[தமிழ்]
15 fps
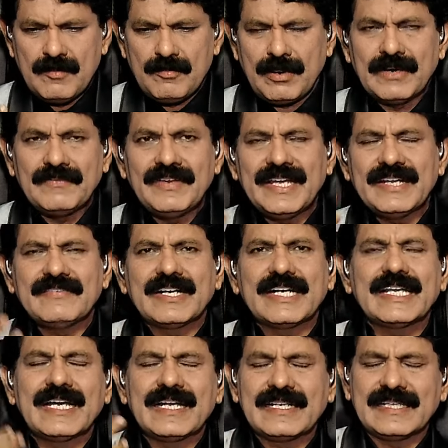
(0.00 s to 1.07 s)
பல்வேறு
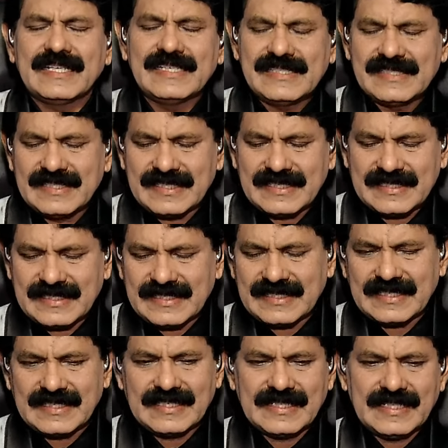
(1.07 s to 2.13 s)
வகையான இன்சஸ்ட்
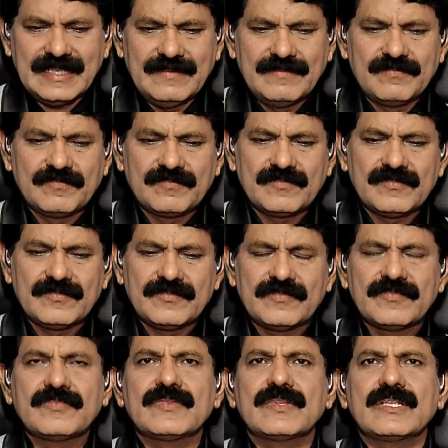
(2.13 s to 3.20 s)
இருக்கிறத
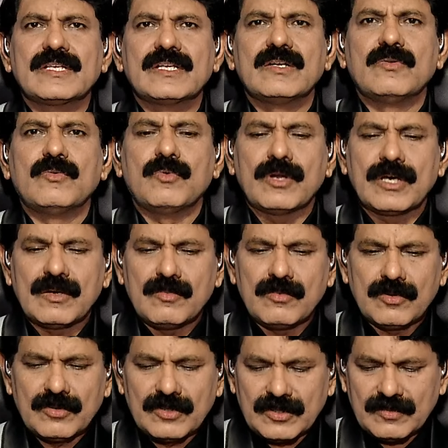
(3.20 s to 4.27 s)
உலகம்
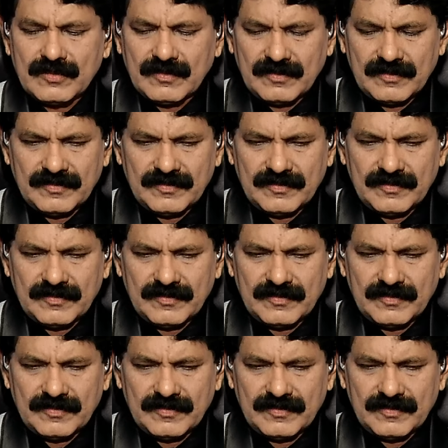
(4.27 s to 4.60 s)
முழுவதும்